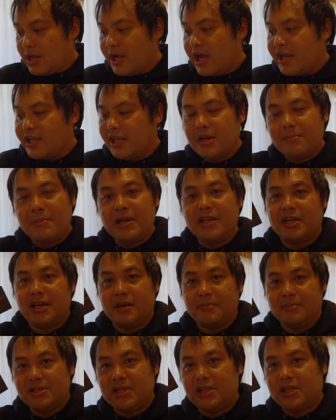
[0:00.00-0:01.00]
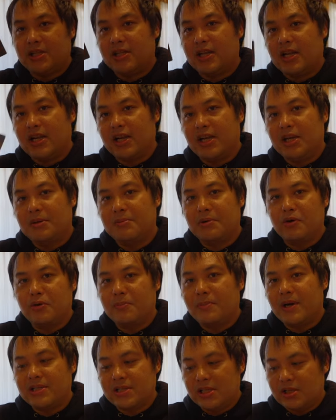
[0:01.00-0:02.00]
会計前にね、見せていただければ
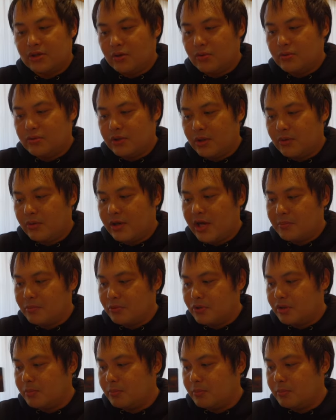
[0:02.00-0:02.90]
5%オフでお買い